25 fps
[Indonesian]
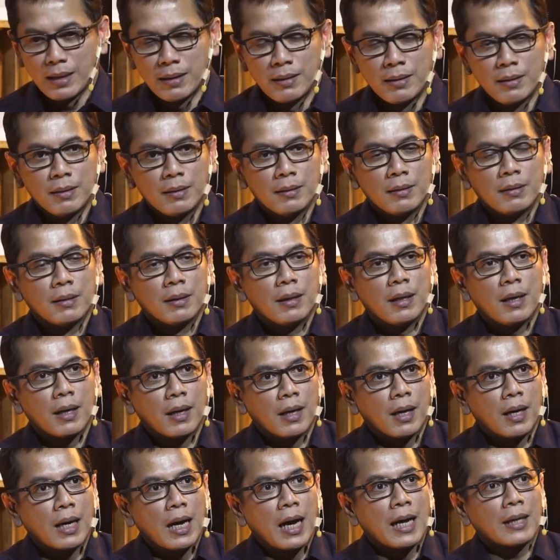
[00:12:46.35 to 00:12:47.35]
Hmm.
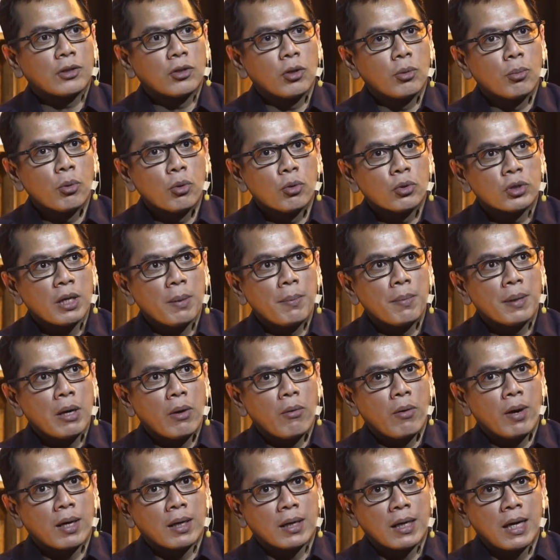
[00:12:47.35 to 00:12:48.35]
Ya kan atau berusaha
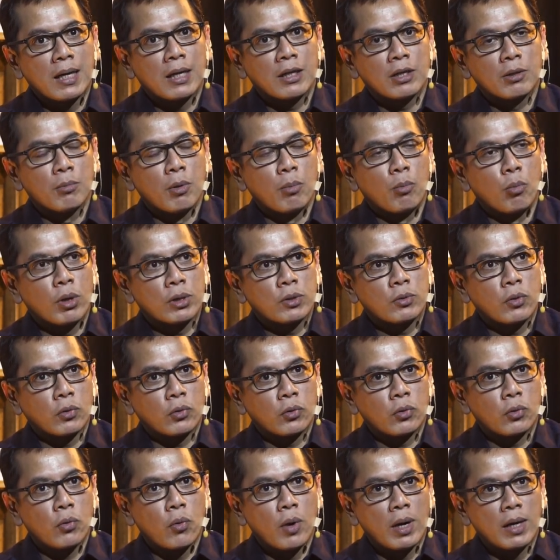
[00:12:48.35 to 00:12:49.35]
menawarkan atau membuat
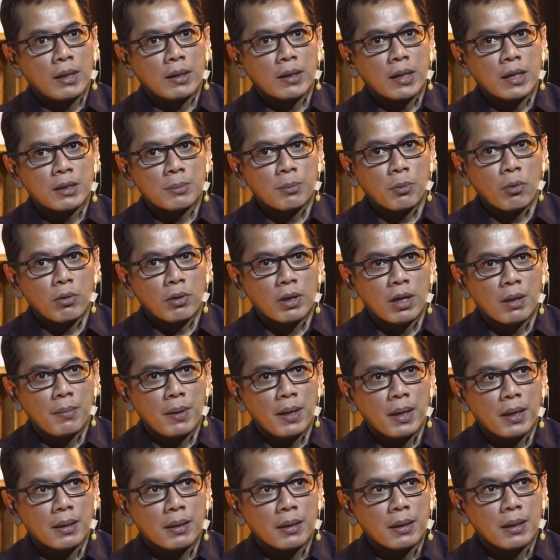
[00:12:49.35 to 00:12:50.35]
suatu kualitas program
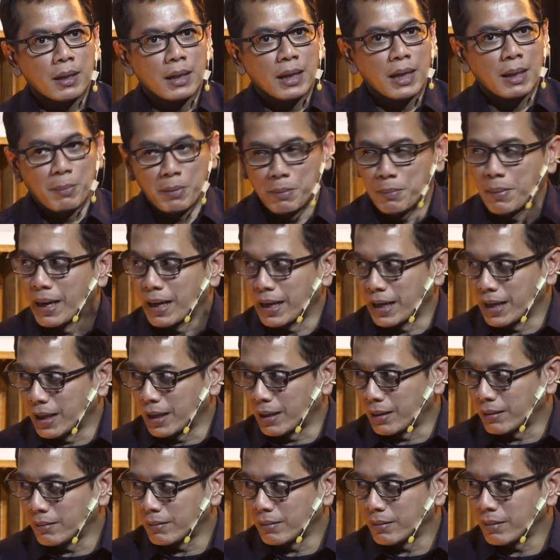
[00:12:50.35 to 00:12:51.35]
yang lebih
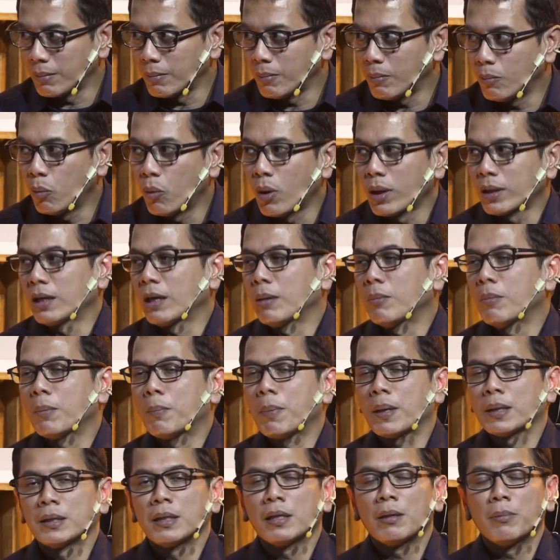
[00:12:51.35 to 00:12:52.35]
baik. Buatnya emang
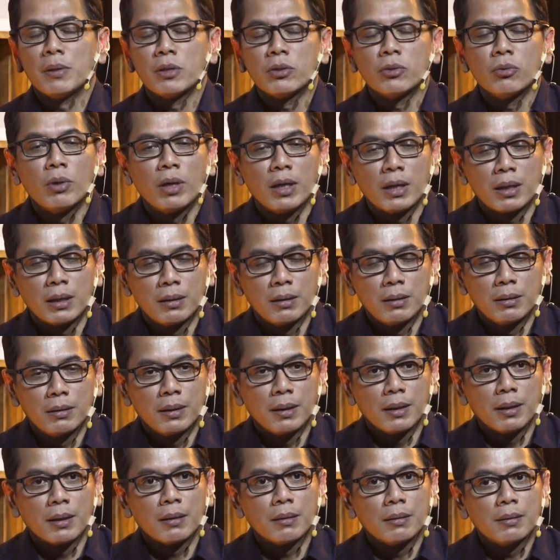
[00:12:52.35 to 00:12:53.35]
pasti lebih sulit
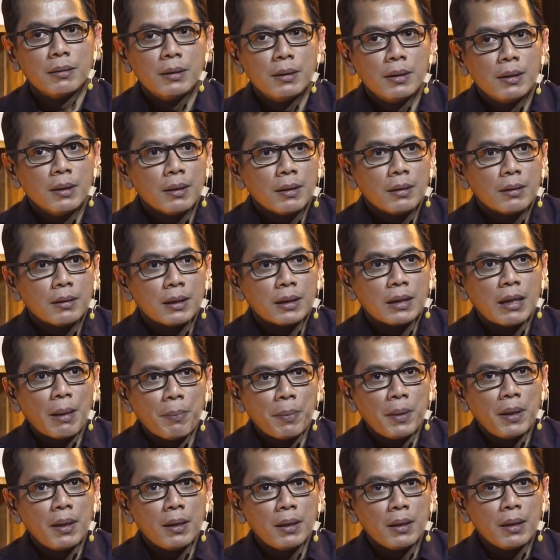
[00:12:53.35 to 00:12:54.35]
ya.
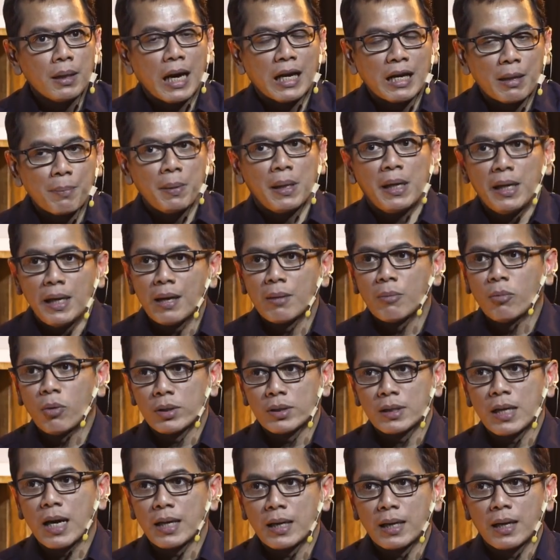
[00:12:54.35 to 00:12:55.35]
Tetapi nggak ada pilihan
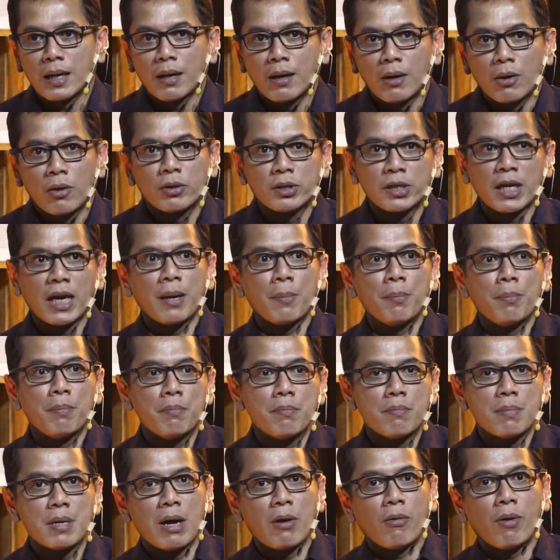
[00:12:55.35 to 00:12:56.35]
buat saya. Kalau saya
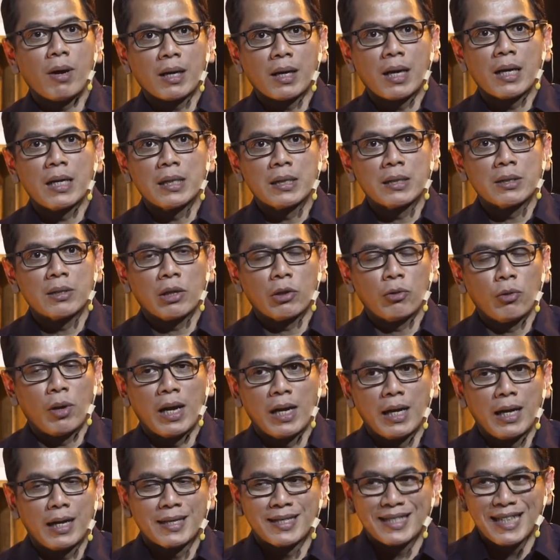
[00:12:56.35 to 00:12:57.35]
menawarkan suatu
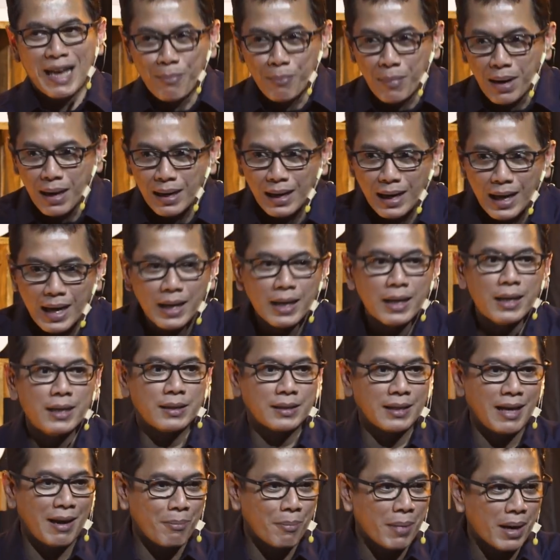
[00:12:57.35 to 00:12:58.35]
hal yang sama lagi,
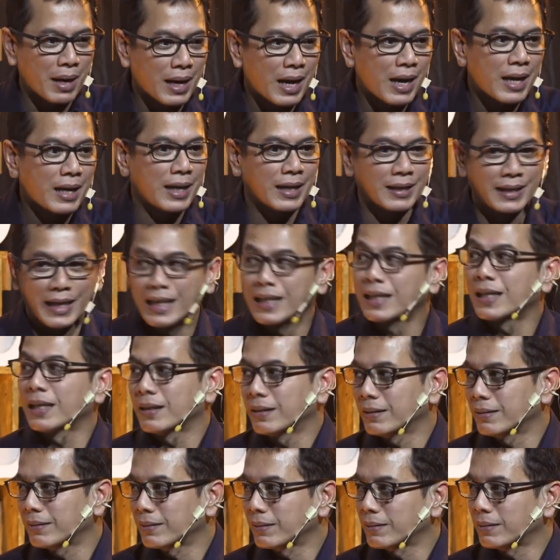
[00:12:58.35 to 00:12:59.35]
sama lagi ya tadi
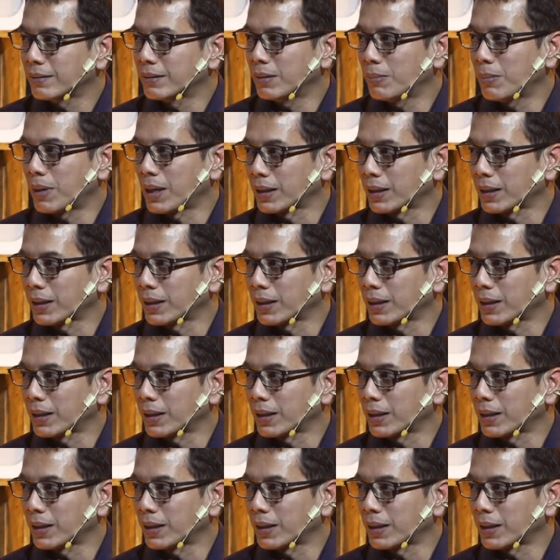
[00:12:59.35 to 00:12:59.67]
hmm.